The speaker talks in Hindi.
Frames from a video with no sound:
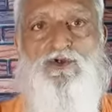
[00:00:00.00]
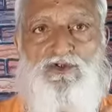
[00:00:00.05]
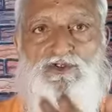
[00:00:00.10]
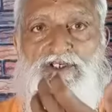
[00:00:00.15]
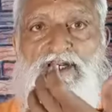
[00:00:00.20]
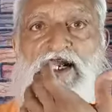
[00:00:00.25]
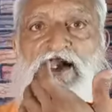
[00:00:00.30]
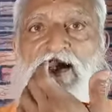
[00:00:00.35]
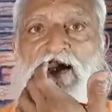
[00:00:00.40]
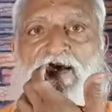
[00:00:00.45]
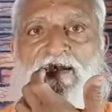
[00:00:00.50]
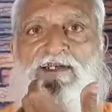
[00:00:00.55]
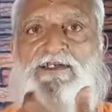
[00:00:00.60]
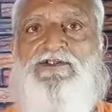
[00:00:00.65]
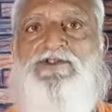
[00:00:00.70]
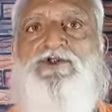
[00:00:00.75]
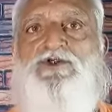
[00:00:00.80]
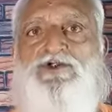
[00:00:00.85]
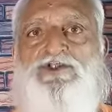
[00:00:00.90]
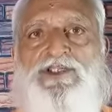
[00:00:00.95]
कारण जो
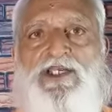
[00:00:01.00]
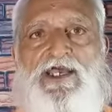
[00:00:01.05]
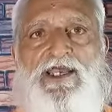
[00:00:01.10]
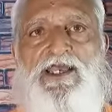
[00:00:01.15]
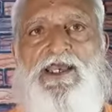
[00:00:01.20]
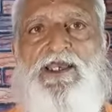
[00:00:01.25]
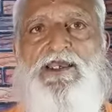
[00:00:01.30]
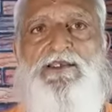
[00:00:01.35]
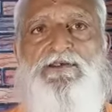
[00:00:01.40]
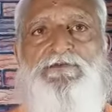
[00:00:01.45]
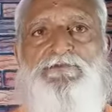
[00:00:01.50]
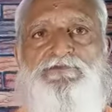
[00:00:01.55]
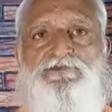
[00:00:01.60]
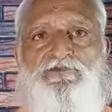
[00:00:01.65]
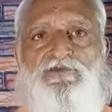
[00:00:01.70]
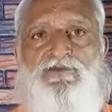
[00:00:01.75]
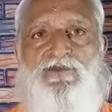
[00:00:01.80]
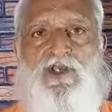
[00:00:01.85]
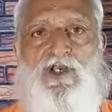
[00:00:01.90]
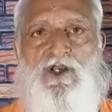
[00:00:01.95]
होता है
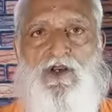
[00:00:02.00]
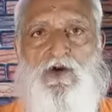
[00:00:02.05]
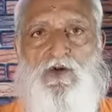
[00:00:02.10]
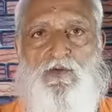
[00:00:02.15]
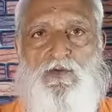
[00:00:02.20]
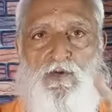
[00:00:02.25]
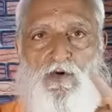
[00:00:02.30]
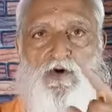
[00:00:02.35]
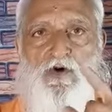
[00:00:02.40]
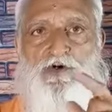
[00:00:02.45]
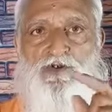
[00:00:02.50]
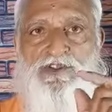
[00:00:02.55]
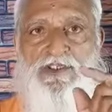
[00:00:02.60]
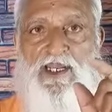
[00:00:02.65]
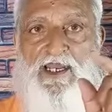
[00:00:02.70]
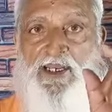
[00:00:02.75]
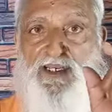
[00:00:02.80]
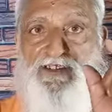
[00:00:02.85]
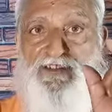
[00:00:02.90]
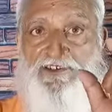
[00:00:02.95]
वो होता है
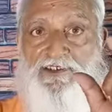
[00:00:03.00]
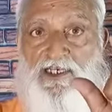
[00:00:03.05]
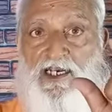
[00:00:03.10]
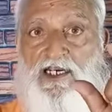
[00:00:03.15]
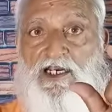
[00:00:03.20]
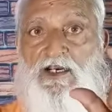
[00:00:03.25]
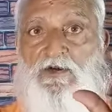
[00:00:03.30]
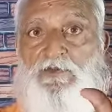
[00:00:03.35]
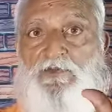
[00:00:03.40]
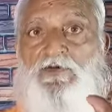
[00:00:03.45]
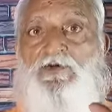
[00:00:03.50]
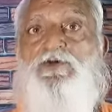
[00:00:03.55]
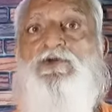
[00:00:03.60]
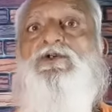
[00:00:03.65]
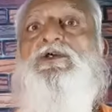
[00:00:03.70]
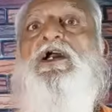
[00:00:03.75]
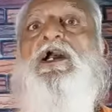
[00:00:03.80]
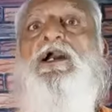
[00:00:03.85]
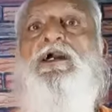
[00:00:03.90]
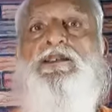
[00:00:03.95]
जंक फूड
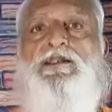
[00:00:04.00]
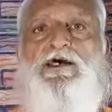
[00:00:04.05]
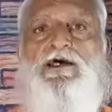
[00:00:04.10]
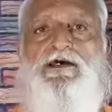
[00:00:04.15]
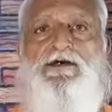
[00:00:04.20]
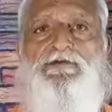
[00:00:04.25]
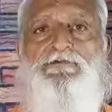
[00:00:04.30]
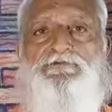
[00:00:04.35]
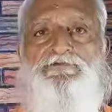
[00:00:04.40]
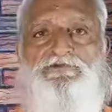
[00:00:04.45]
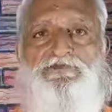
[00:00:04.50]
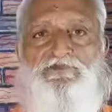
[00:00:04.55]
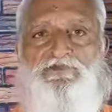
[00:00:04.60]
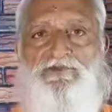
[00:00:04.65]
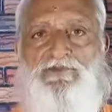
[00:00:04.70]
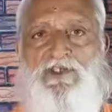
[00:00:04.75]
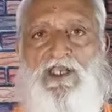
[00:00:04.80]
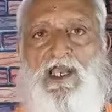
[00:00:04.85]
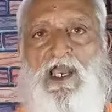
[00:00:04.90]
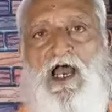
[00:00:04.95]
खाना
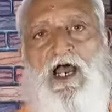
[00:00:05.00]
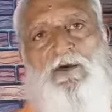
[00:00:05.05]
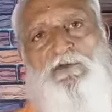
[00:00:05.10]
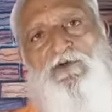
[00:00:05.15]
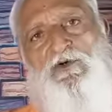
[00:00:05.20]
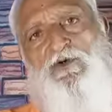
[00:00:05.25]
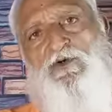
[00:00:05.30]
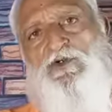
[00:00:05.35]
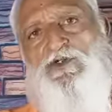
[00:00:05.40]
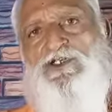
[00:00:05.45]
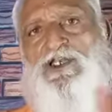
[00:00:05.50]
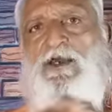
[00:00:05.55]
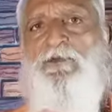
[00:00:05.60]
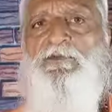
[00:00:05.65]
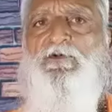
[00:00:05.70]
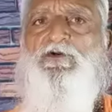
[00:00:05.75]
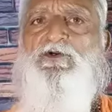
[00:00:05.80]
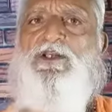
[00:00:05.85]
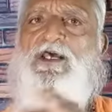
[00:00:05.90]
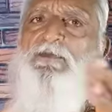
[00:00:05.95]
हम उल्टा पुल्टा
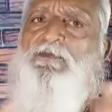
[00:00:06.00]
भोजन